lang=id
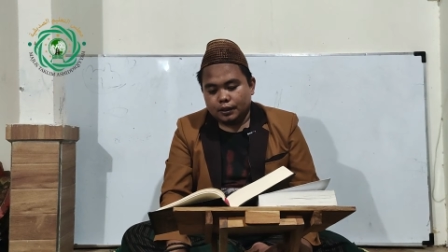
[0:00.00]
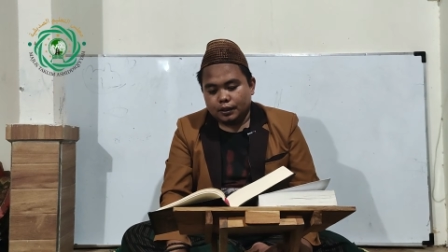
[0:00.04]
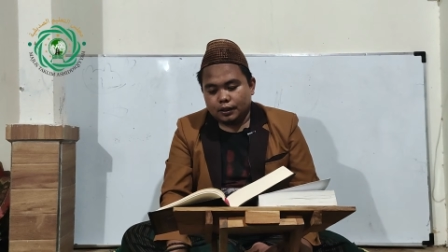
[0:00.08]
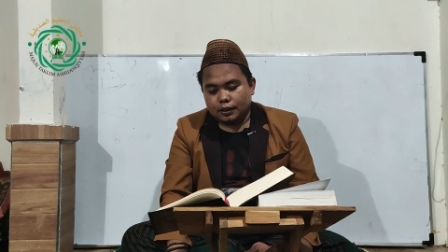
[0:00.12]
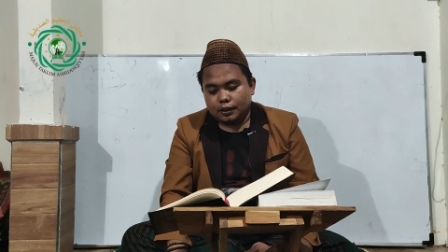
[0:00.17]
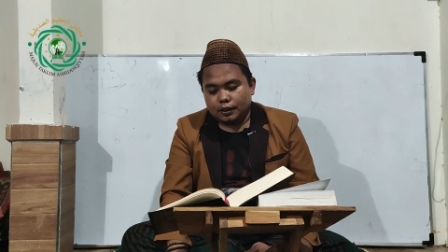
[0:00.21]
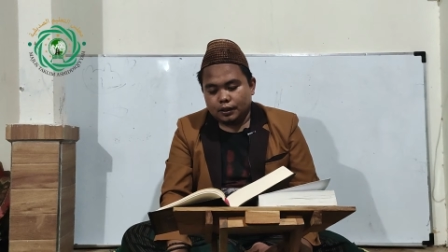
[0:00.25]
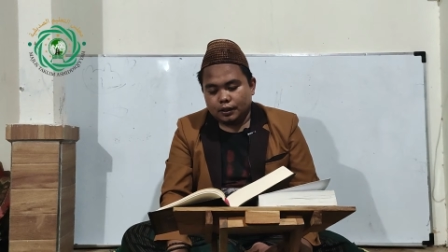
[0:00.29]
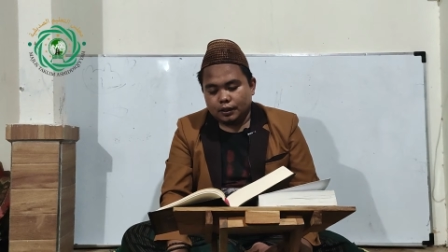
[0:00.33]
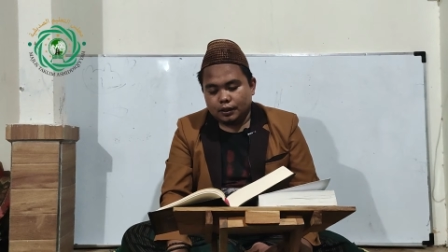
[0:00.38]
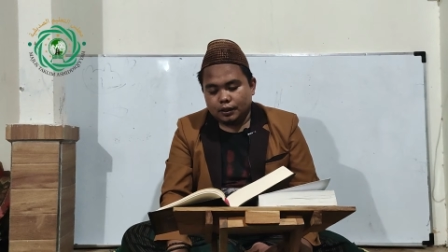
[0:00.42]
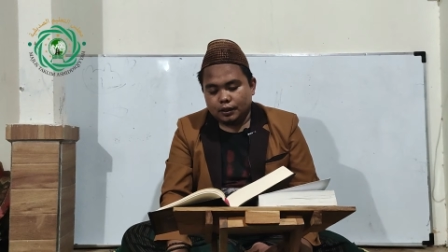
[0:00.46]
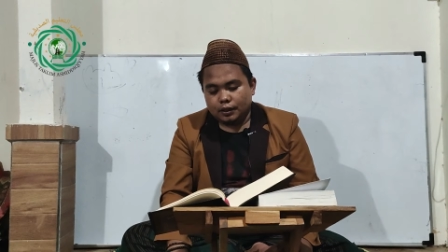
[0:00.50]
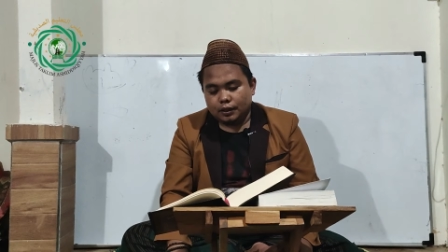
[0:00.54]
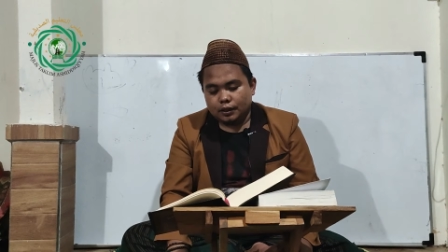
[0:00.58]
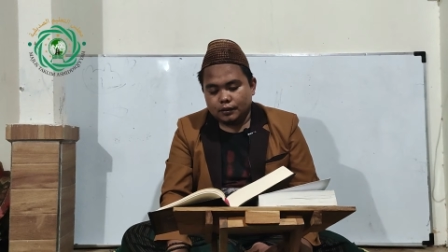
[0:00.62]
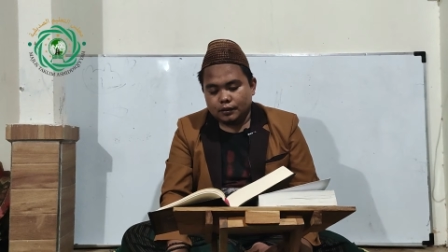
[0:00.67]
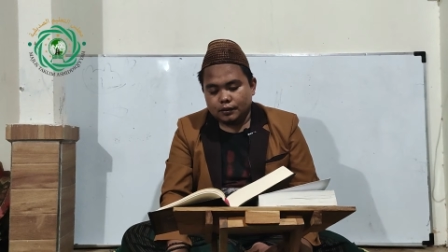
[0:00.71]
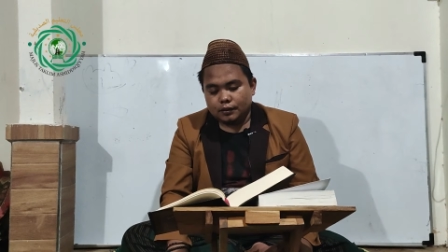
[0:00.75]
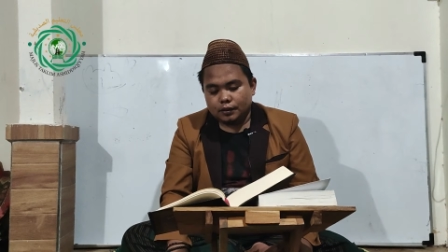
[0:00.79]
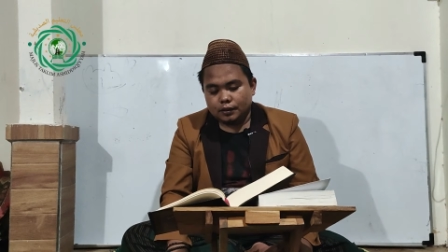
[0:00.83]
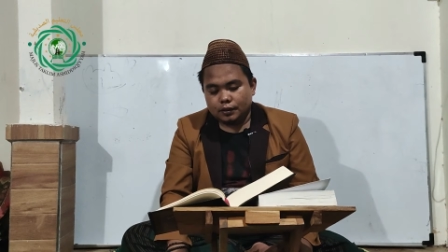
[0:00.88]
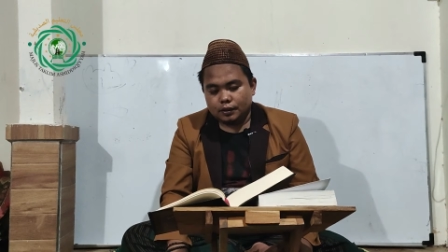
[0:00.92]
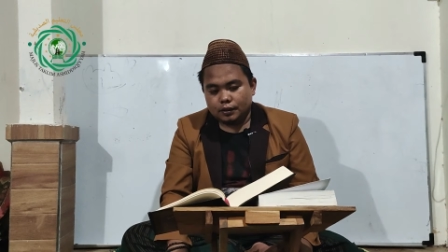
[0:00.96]
al
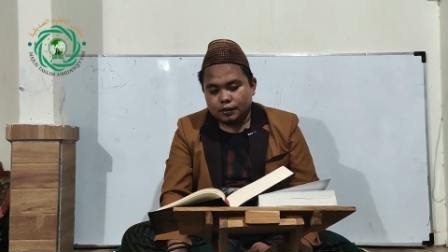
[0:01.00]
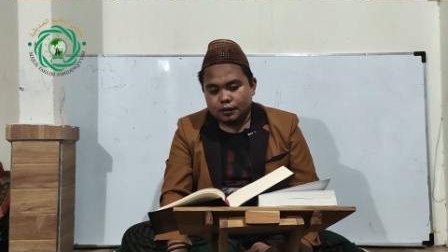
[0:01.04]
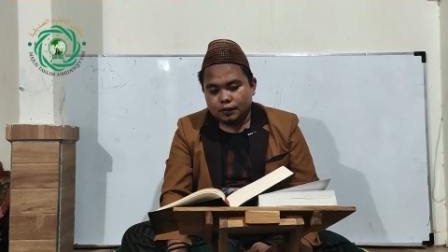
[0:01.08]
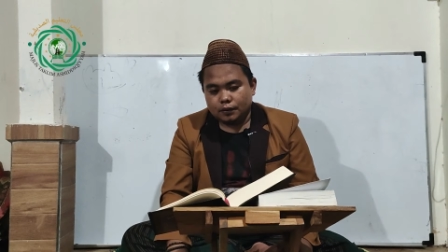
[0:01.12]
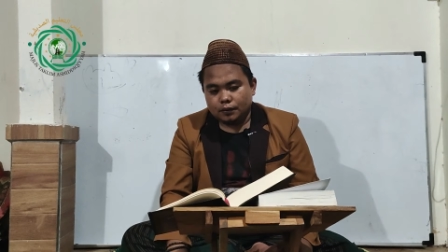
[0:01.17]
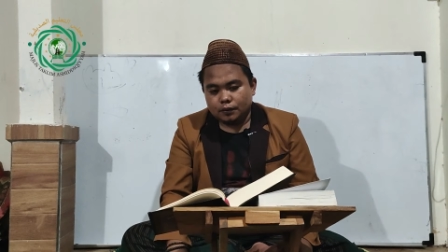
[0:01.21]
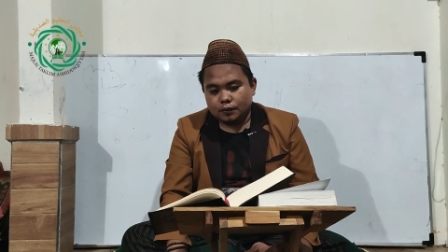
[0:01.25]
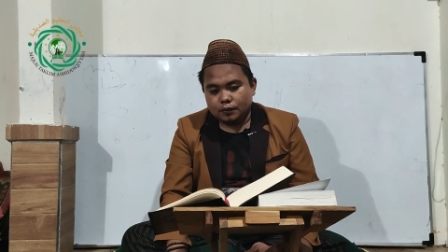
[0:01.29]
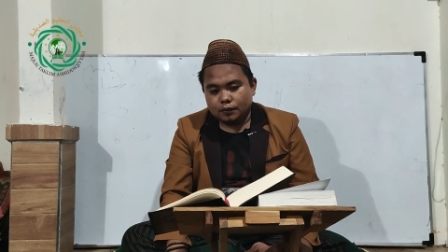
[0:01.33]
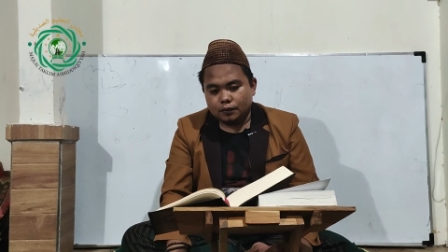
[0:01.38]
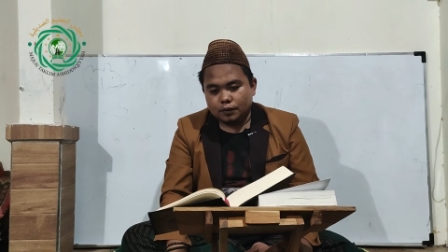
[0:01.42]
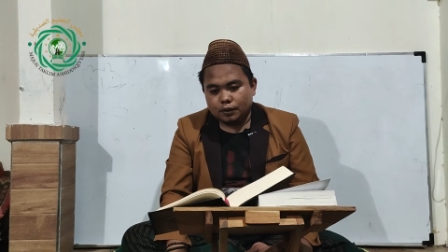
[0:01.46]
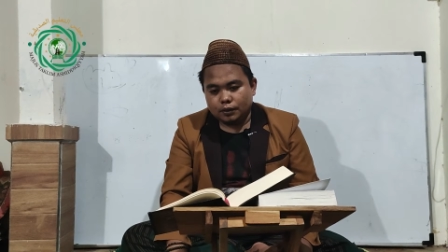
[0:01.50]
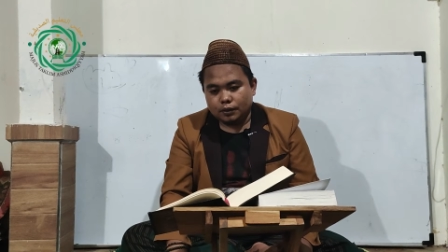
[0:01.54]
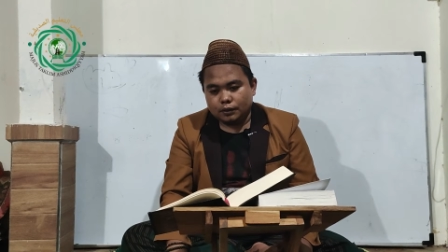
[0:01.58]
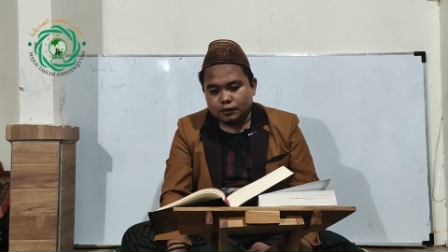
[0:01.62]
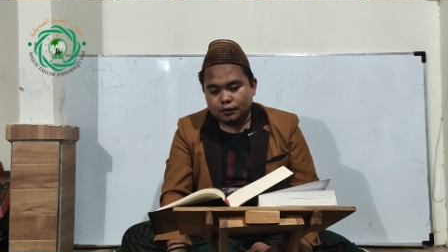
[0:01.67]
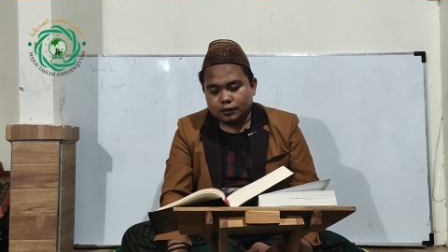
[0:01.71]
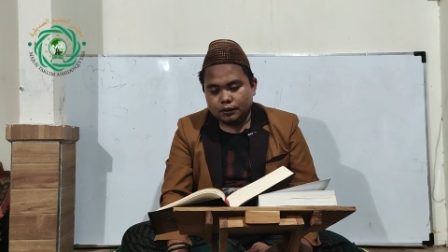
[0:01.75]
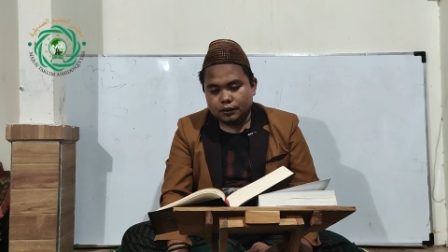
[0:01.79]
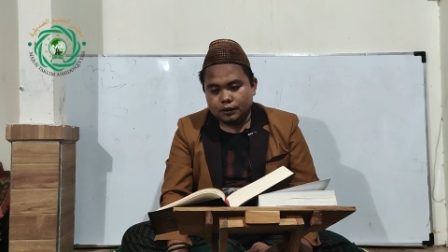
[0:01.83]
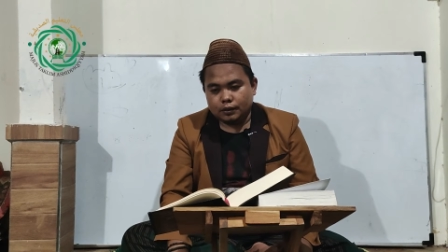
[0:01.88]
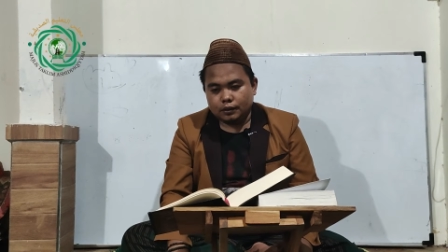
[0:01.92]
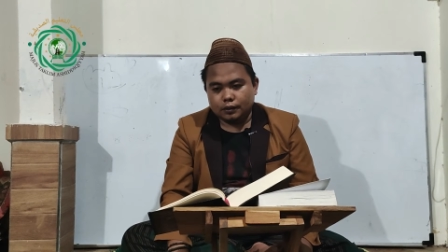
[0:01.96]
azanu
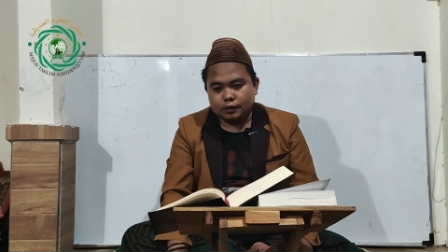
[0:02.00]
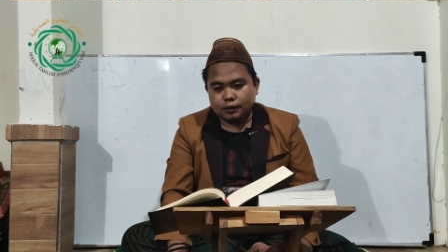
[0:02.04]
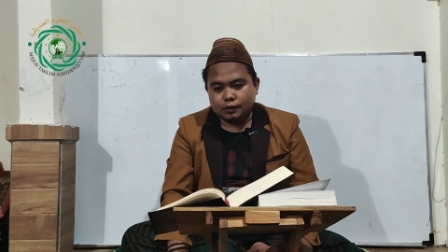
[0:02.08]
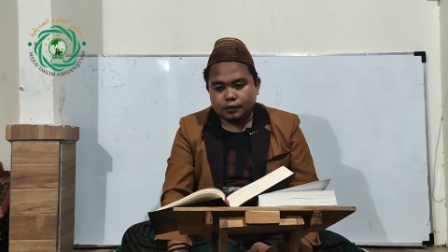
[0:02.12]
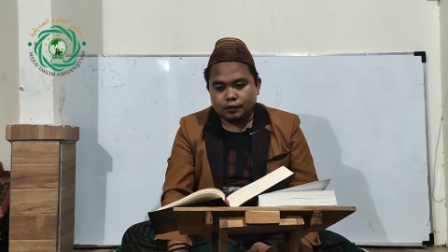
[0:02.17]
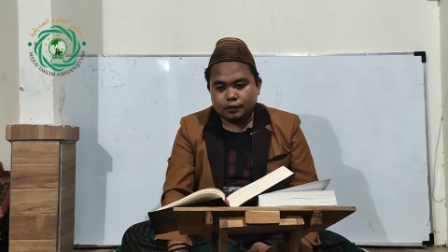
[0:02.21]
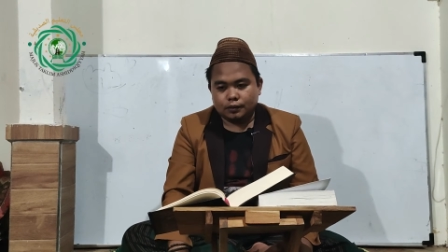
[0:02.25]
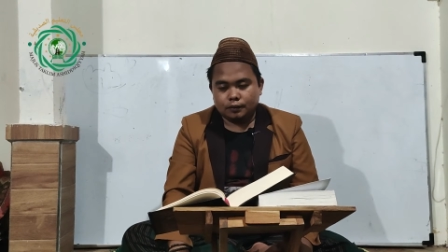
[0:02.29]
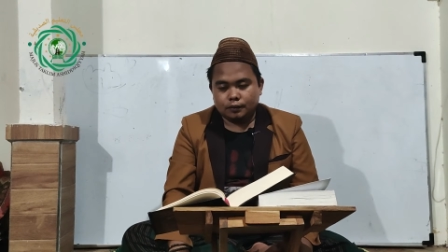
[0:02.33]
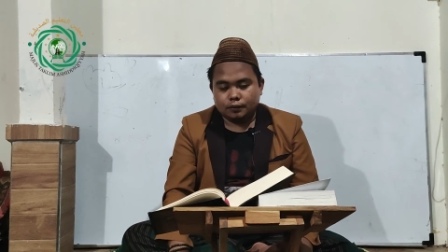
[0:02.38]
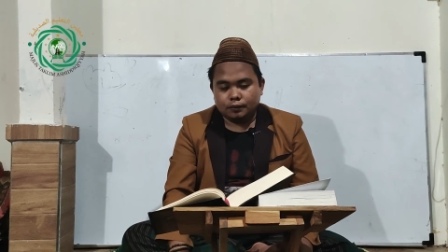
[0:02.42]
azan